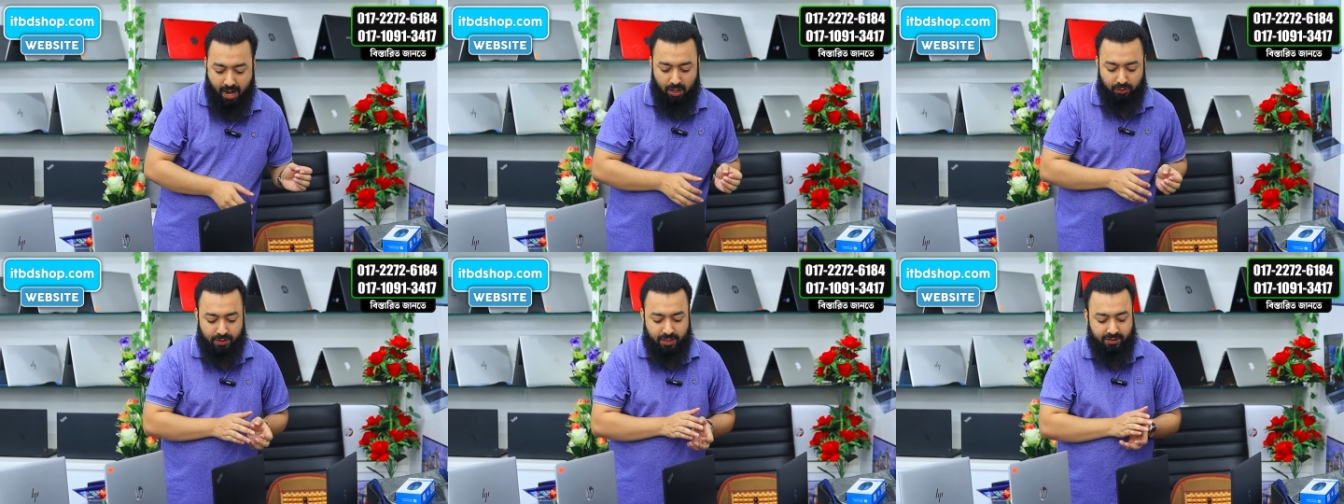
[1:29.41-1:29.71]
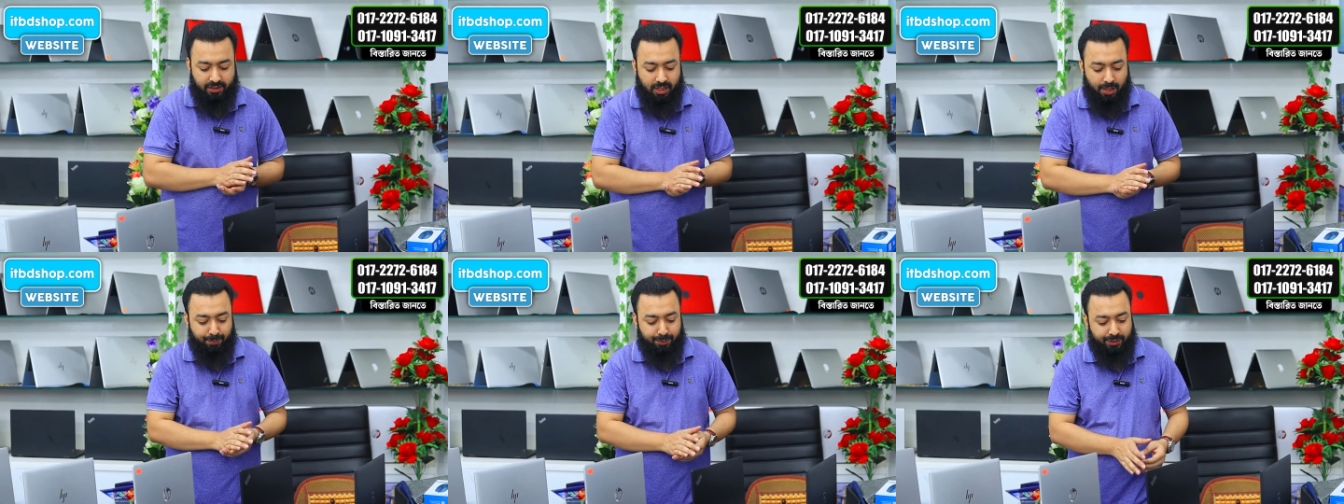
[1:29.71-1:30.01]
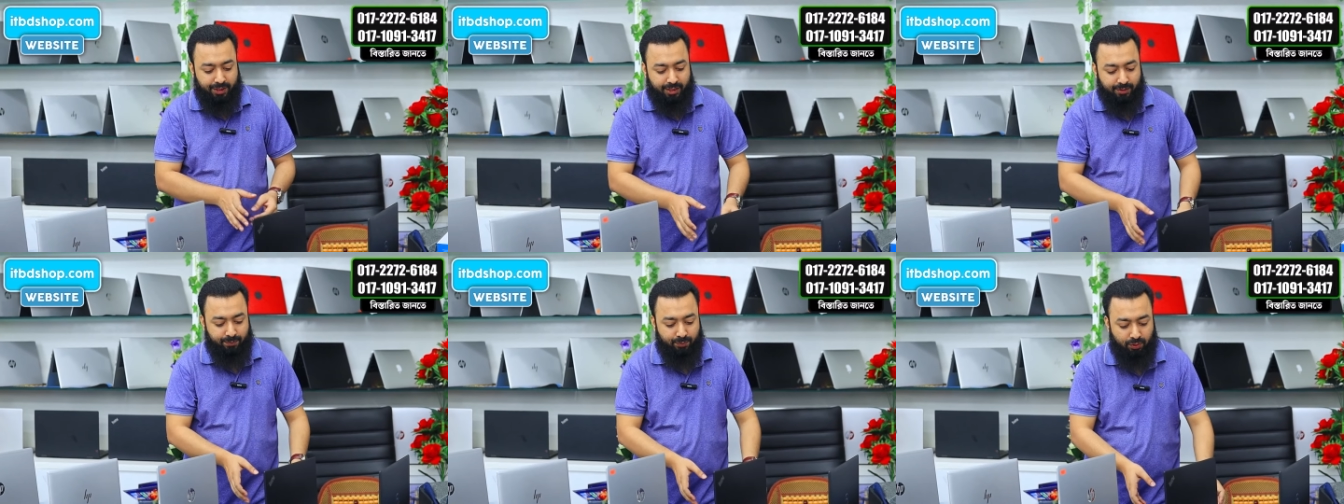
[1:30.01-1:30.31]
আরও একটি
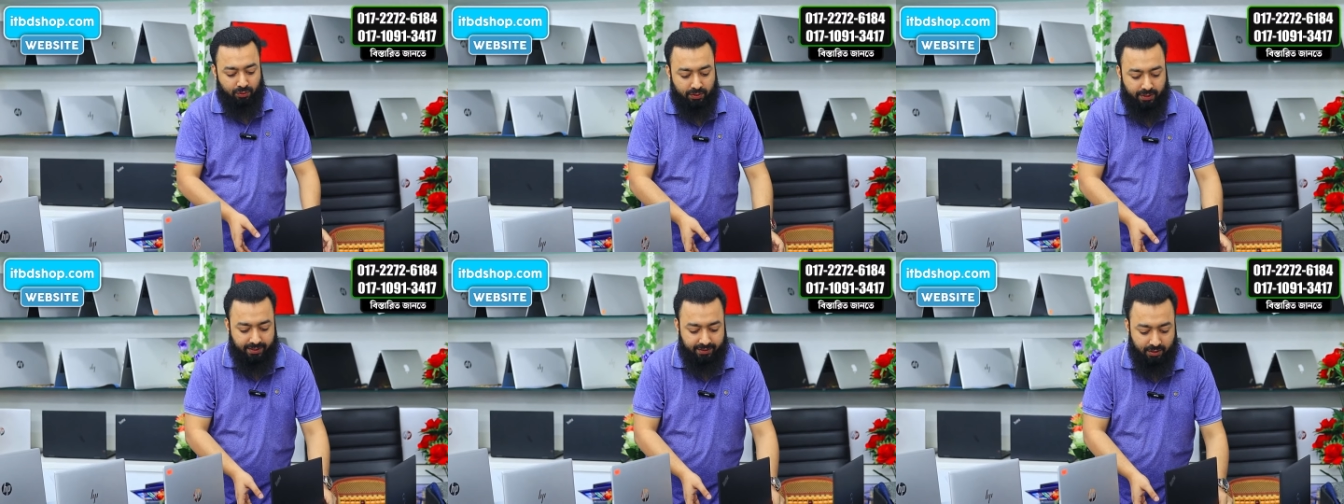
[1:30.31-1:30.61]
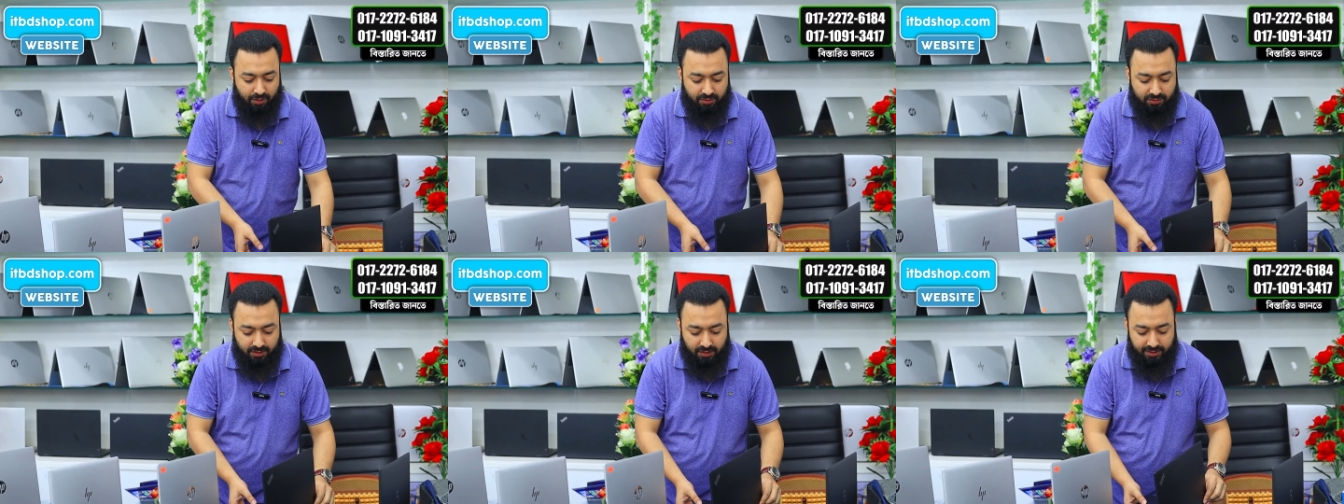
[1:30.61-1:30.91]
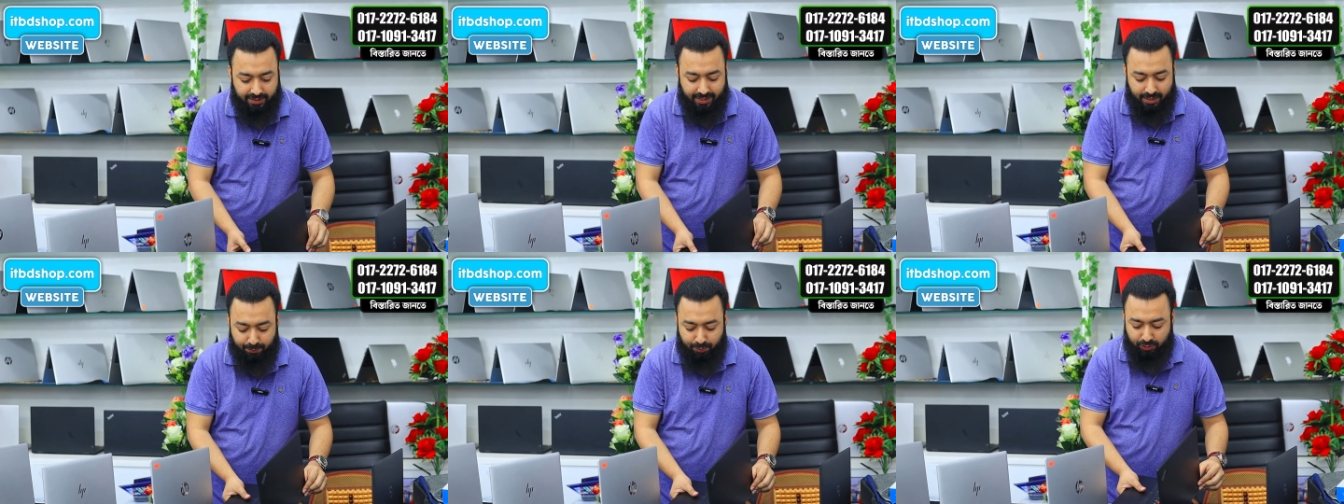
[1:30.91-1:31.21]
ল্যাপটপ দেখব এটা হচ্ছে
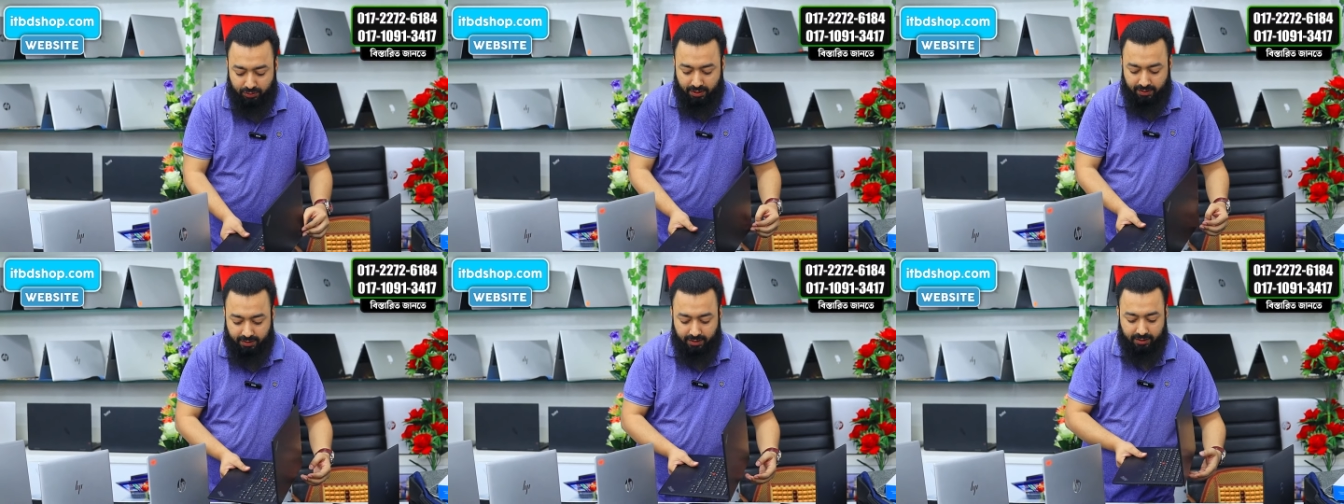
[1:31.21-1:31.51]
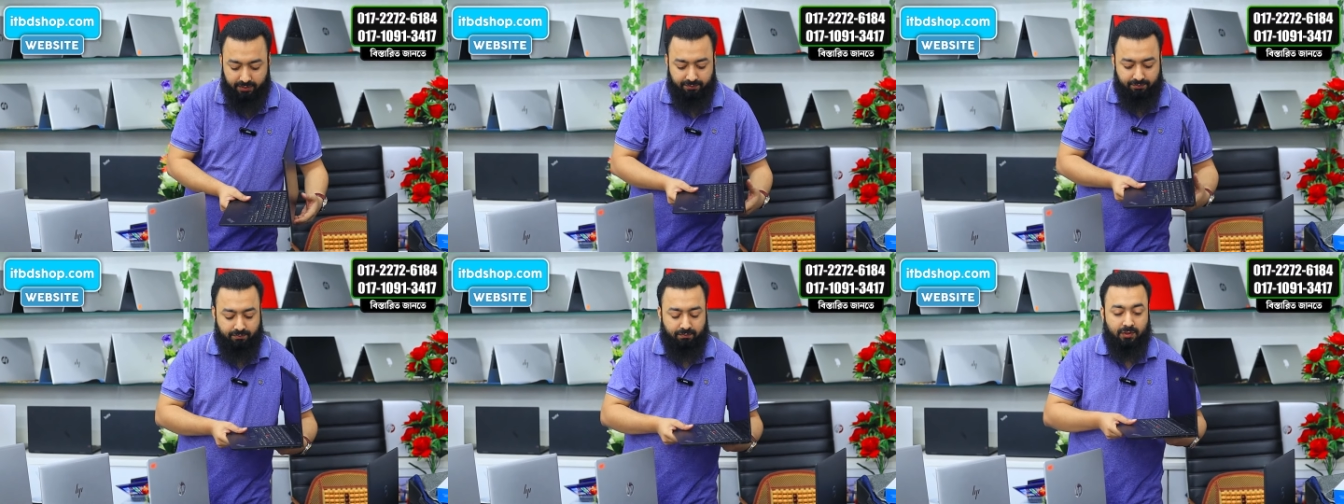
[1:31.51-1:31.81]
লিনেভো থেকে